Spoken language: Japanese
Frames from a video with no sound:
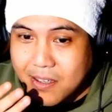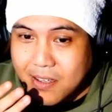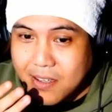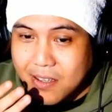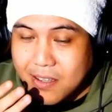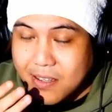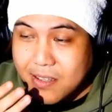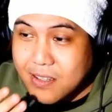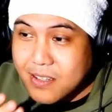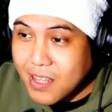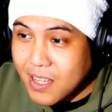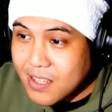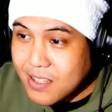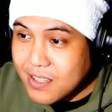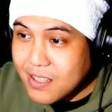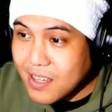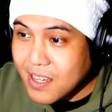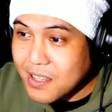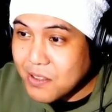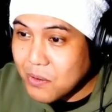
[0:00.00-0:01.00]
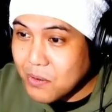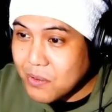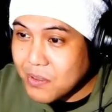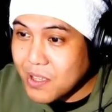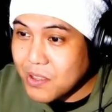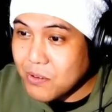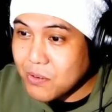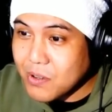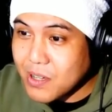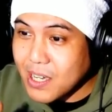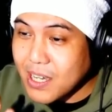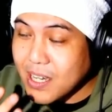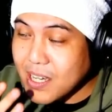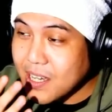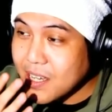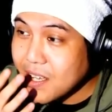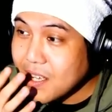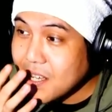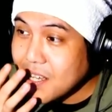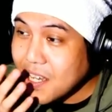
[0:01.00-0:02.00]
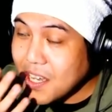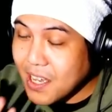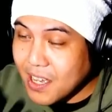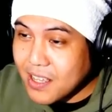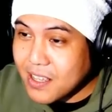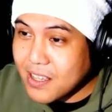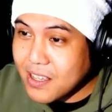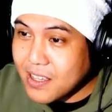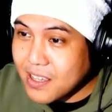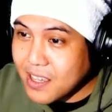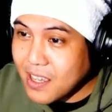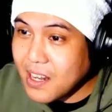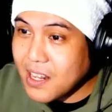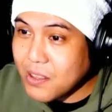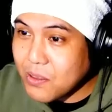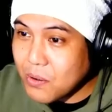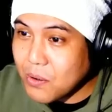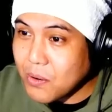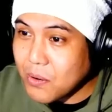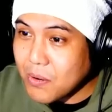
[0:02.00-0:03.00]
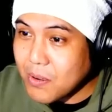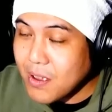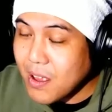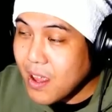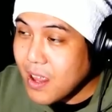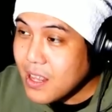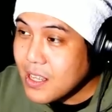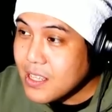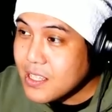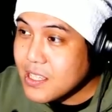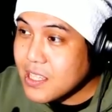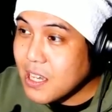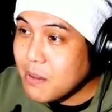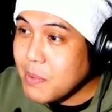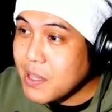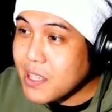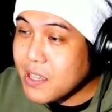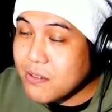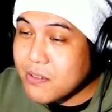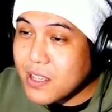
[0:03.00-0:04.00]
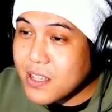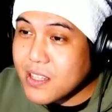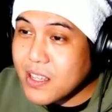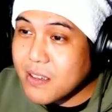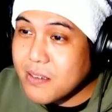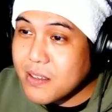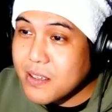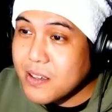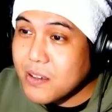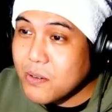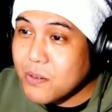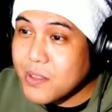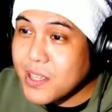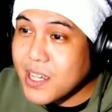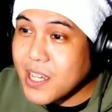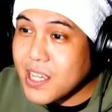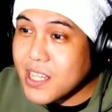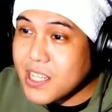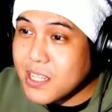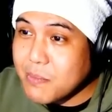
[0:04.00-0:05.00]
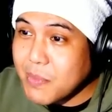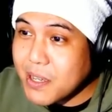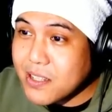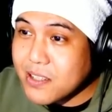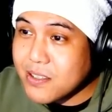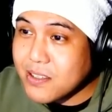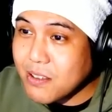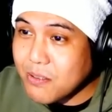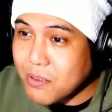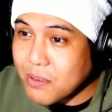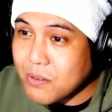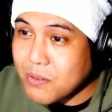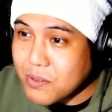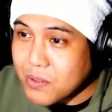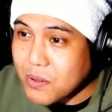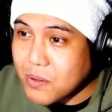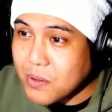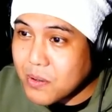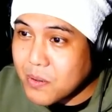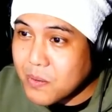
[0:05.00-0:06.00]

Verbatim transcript: 3歳の女の子がはっきりと「やめてください、お願いします」って言ってるんですよ。